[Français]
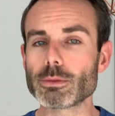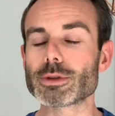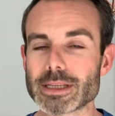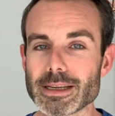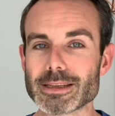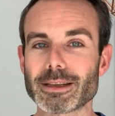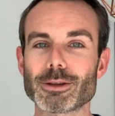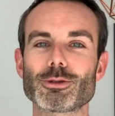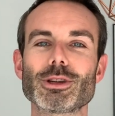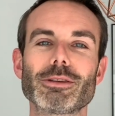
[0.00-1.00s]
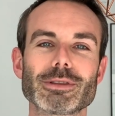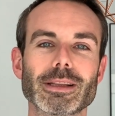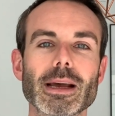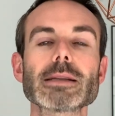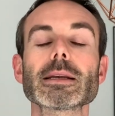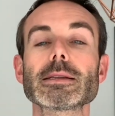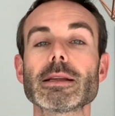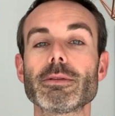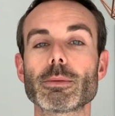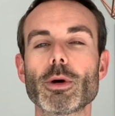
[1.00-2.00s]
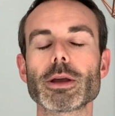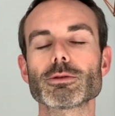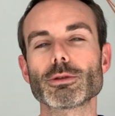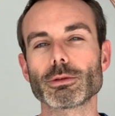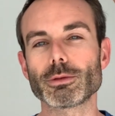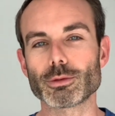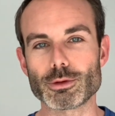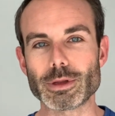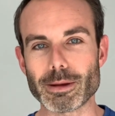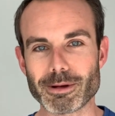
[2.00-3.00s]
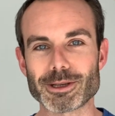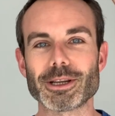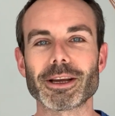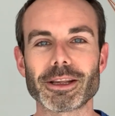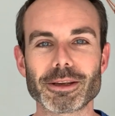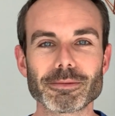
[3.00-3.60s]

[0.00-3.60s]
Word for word: Donc si c'est un sujet qui vous intéresse, restez avec moi et on se retrouve tout de suite après le générique.